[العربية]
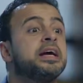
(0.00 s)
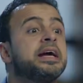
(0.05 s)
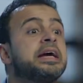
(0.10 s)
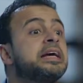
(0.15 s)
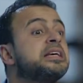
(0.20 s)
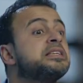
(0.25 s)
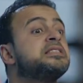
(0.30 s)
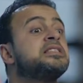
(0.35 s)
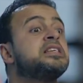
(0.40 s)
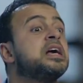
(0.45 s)

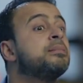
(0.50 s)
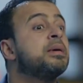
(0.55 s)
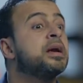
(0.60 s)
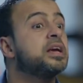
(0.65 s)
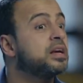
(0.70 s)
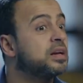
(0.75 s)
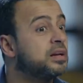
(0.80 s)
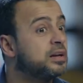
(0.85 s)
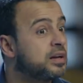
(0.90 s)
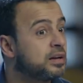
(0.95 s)

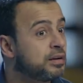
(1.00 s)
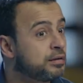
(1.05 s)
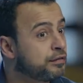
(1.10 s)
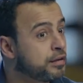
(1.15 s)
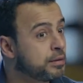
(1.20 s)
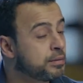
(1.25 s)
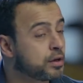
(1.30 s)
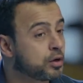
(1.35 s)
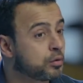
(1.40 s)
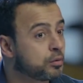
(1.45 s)
الزمايل
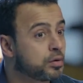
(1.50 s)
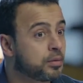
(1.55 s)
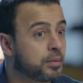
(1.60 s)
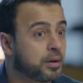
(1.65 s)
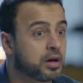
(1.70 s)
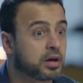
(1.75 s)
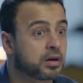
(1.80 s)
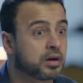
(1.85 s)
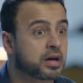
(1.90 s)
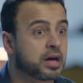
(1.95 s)
في بيني وبينهم
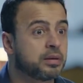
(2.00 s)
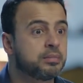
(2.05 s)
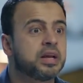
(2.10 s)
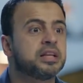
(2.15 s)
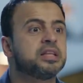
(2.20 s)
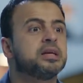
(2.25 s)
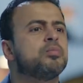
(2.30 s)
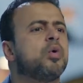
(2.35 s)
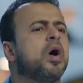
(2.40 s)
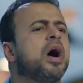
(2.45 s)
علاقه جميله
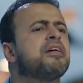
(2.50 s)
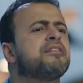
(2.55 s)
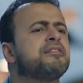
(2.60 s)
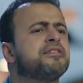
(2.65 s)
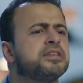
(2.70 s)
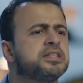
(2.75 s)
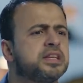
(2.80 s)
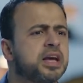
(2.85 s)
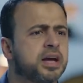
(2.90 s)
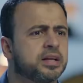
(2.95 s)
دي
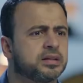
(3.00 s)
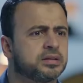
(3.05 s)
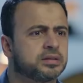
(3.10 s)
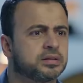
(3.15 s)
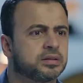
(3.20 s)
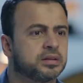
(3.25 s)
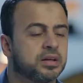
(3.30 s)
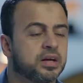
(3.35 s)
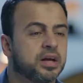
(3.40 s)
محفزات